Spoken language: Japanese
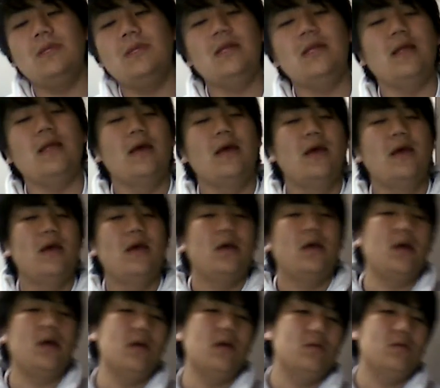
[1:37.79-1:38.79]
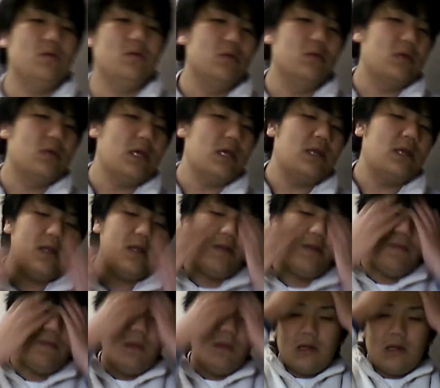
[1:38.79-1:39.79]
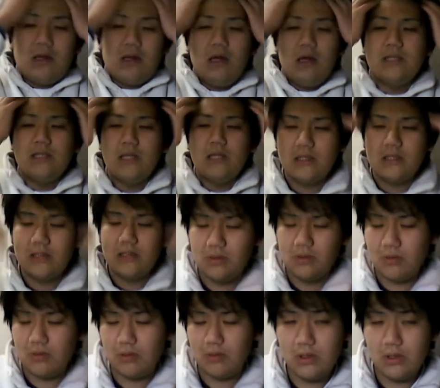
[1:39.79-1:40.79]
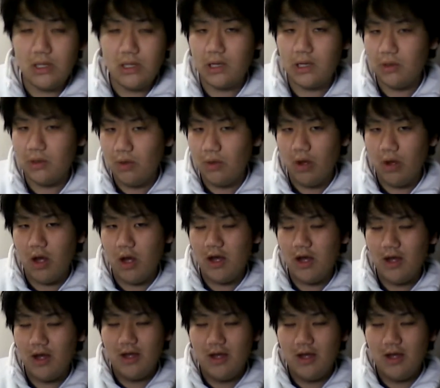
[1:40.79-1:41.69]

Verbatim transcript: みんなね、韓国の欠点ばっか探すのは得意だけど、